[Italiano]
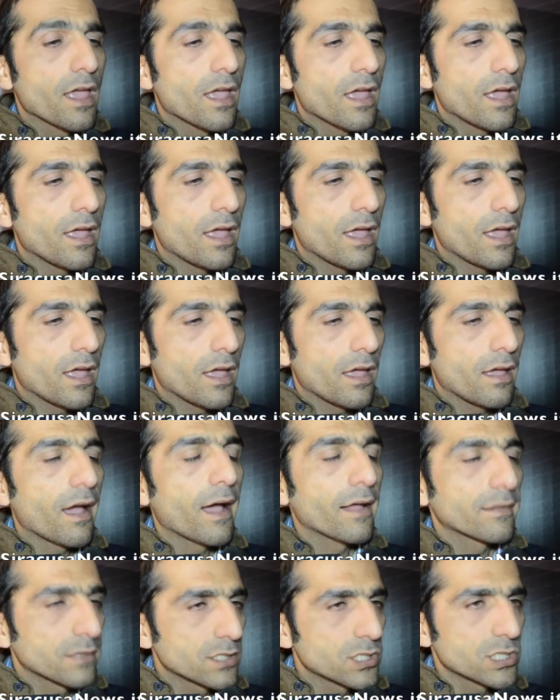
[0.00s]
eh,
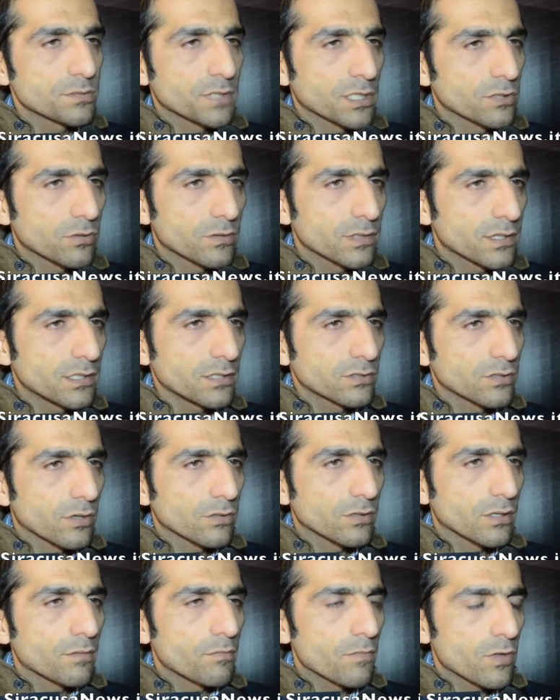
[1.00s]
ha anticipato queste
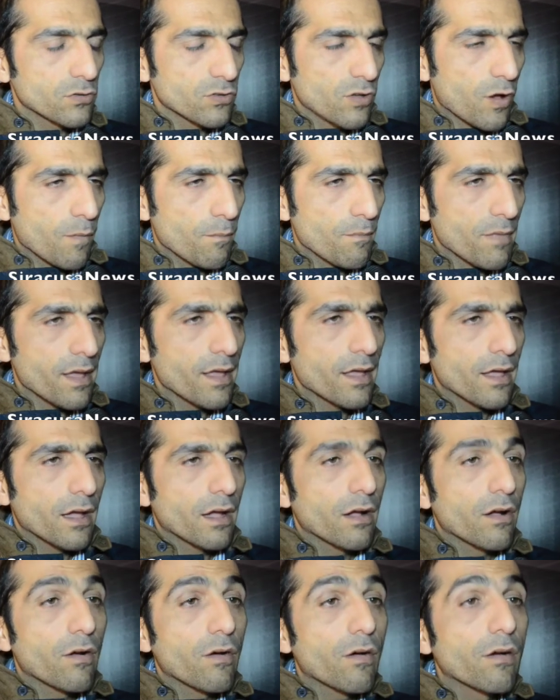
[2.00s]
somme, somme
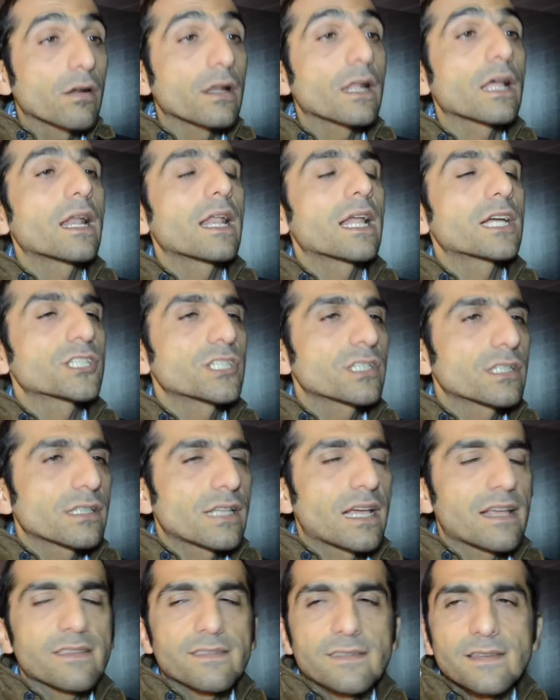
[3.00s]
con la
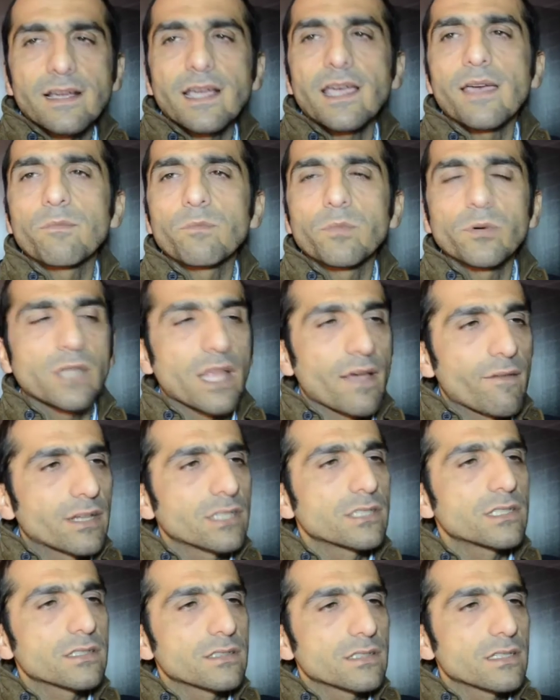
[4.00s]
certezza che poteva
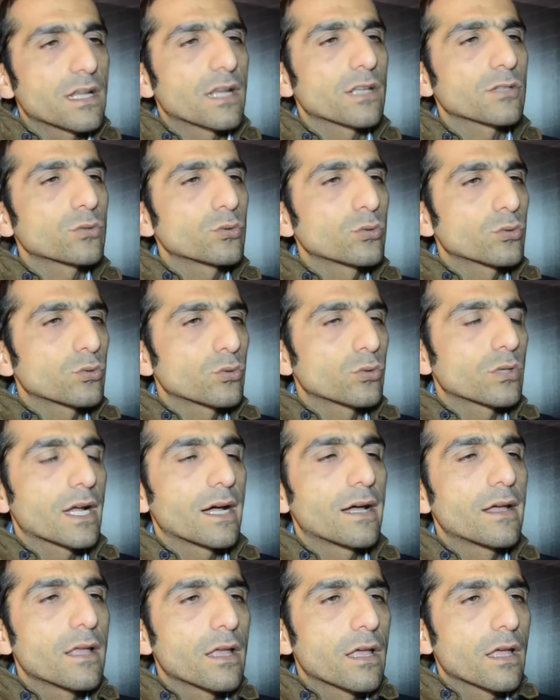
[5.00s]
gestire la
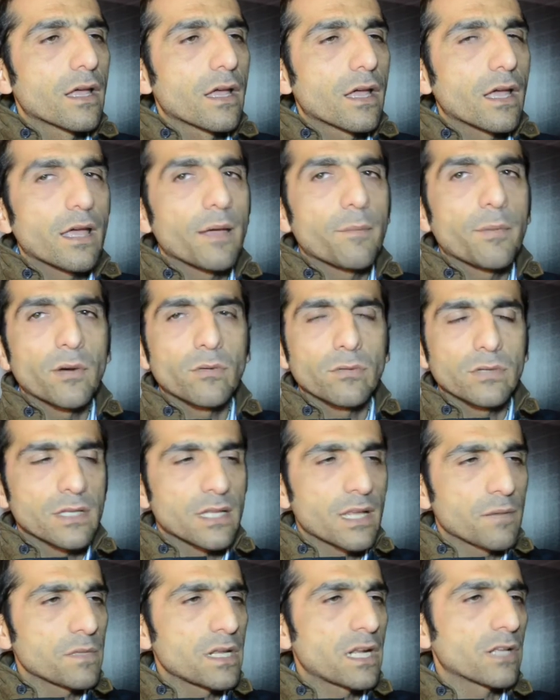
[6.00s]
struttura eh, per un
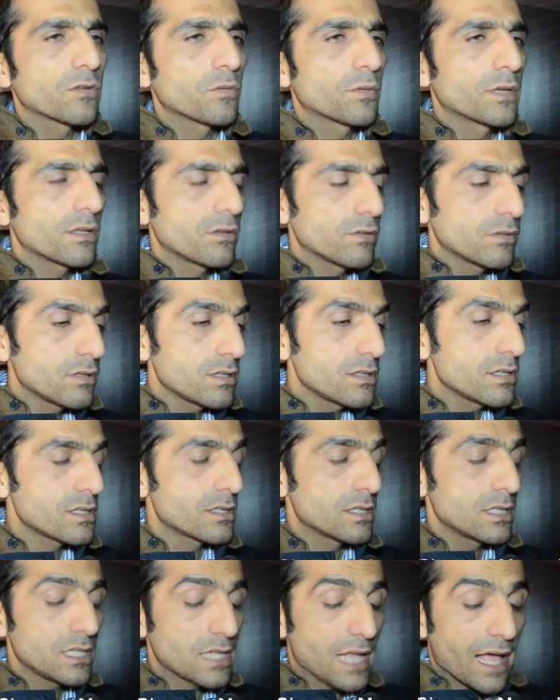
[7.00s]
determinato periodo di,
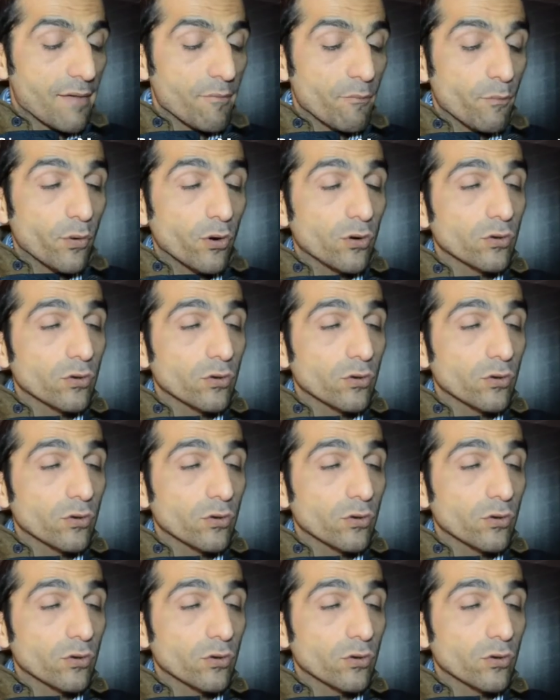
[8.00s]
di, tempo,